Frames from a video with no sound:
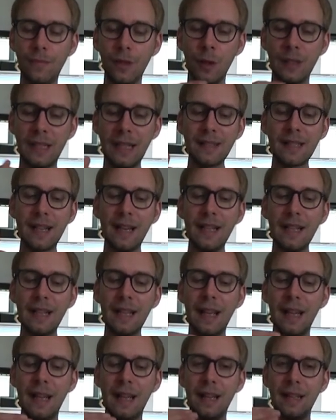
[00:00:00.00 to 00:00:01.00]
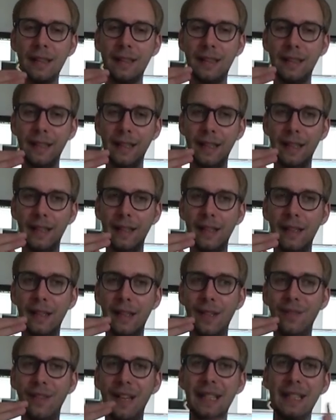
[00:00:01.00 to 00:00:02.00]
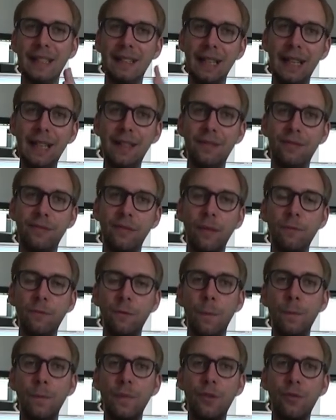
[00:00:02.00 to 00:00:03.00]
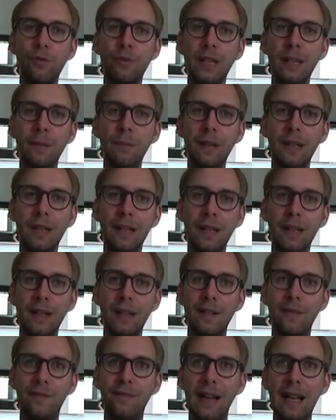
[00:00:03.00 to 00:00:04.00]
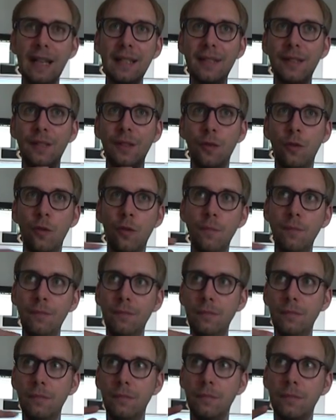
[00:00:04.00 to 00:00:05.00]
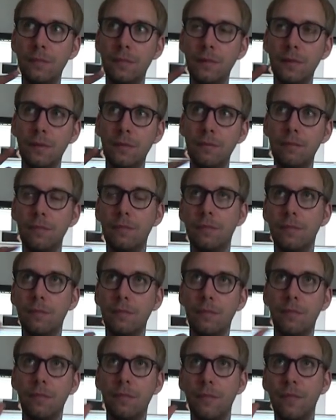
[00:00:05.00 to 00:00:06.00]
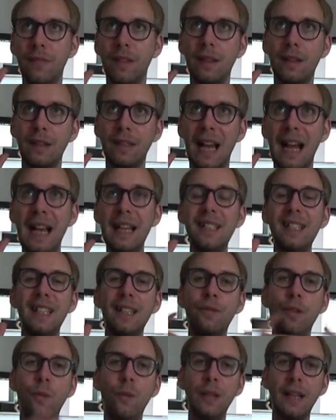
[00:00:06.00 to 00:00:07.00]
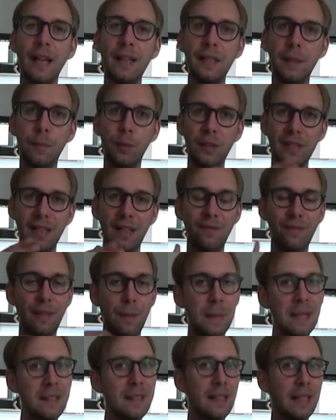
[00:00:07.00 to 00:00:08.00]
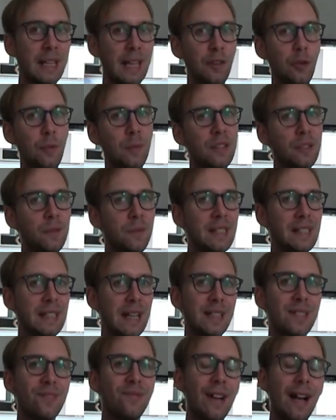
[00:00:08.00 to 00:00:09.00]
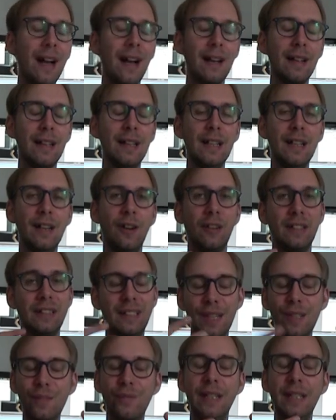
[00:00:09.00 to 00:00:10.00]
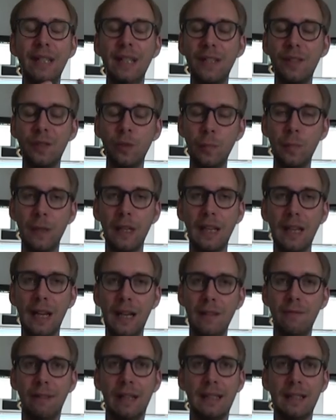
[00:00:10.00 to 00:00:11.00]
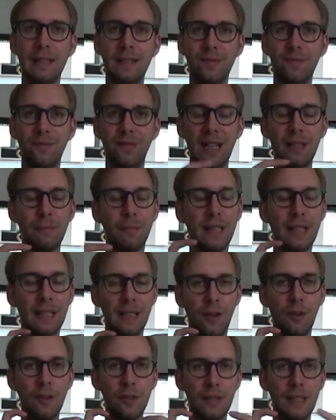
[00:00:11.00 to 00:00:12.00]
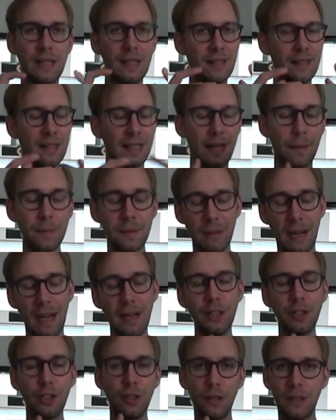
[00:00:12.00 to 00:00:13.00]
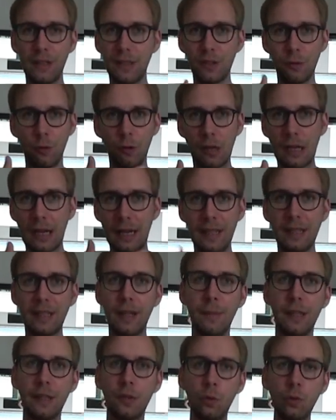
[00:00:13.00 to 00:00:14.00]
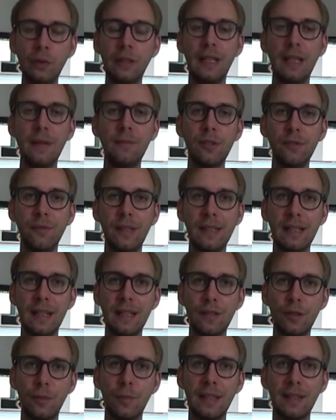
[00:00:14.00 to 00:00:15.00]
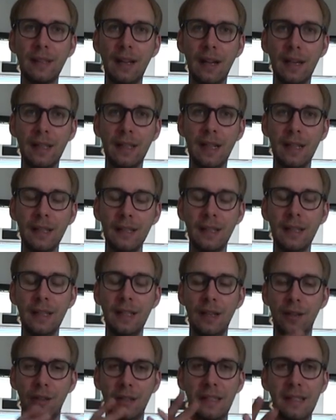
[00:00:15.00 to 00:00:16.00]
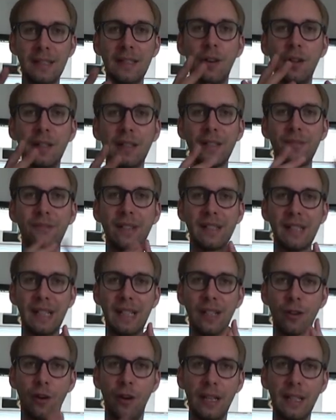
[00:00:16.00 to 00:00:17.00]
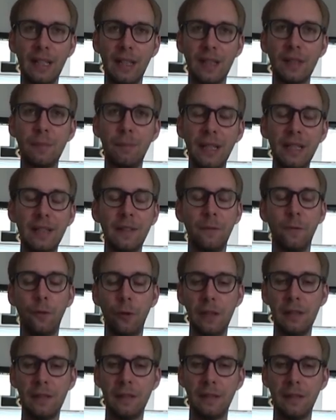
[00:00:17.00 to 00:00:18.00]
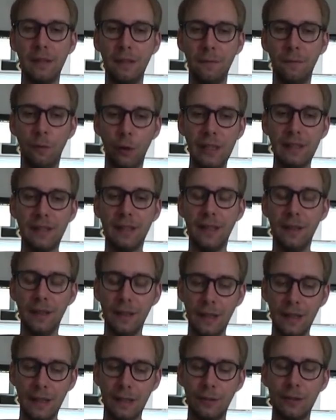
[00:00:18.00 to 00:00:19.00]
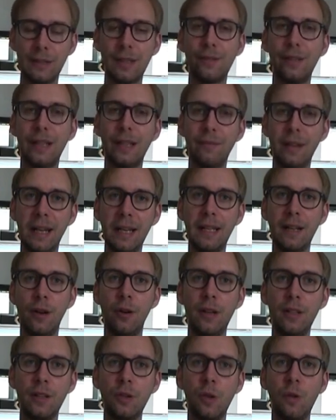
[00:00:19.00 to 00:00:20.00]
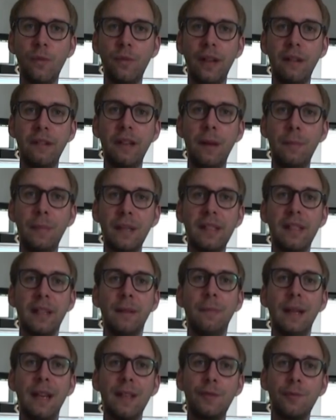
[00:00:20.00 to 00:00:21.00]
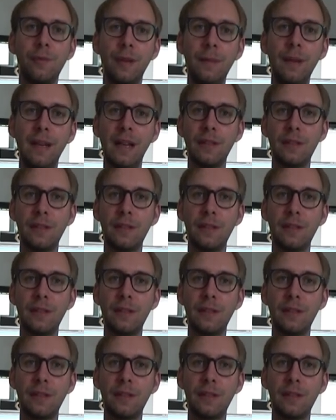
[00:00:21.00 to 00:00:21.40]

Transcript: Und jetzt kann ich die Qualität vom, vom Stream fast um 30, 35 Prozent verbessern gegenüber so wie es jetzt war. Und das finde ich super geil, weil das hat mir genauso, das, ich habe es mir angeschaut, jetzt so kann ich damit gut leben, so wie ich es jetzt übertragen kann. Und das ist auch das, was ich euch jetzt bieten wollen, wollte. Und deswegen werde ich auch in Zukunft wieder ein bisschen mehr streamen.